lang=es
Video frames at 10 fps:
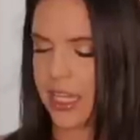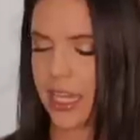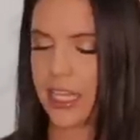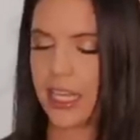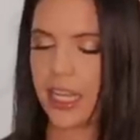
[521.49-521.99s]
así
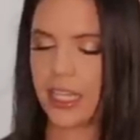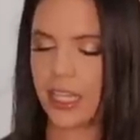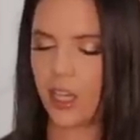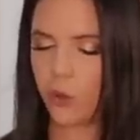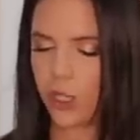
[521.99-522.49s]
que tienes que
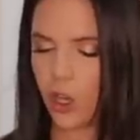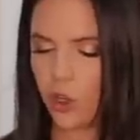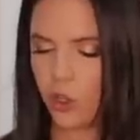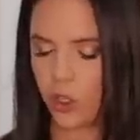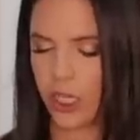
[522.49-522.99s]
tener cuidado
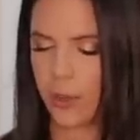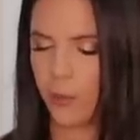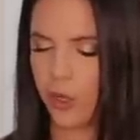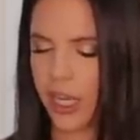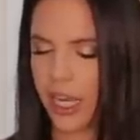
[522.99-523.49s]
con lo que le
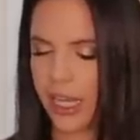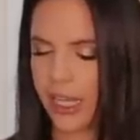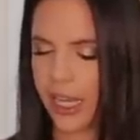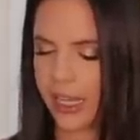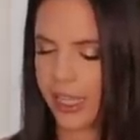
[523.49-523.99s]
pones
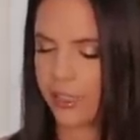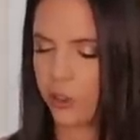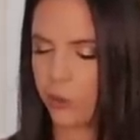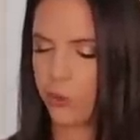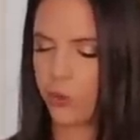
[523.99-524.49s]
adentro.